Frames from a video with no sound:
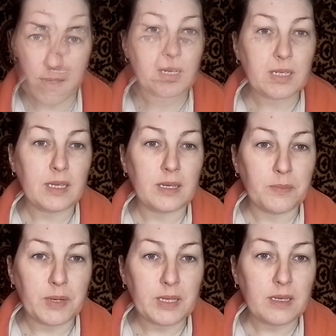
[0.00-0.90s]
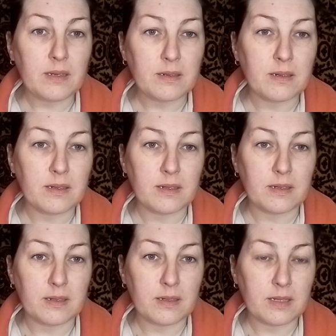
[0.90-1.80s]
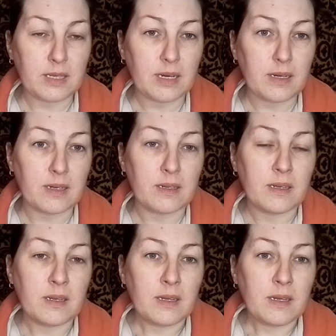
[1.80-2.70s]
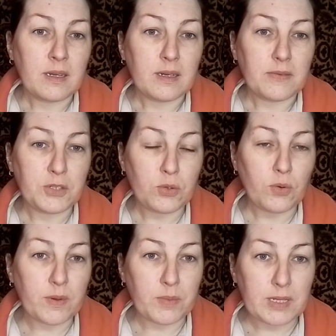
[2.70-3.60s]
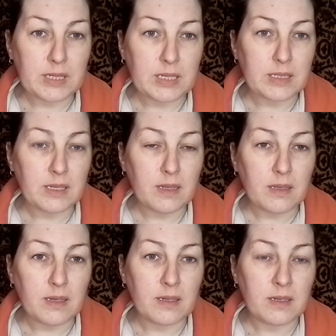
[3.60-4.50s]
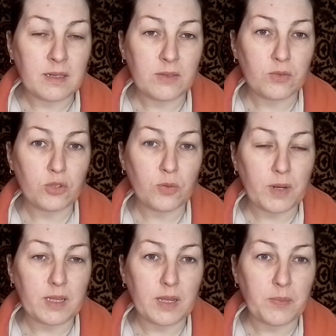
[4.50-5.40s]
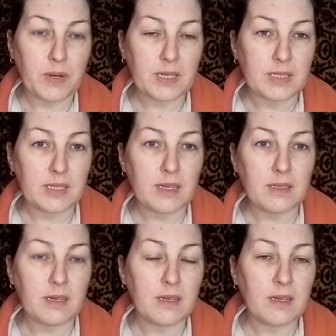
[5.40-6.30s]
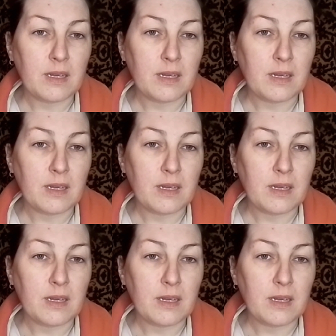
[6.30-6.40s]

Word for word: дорогие мои, э, я все вам рассказала, ну что могла, показала.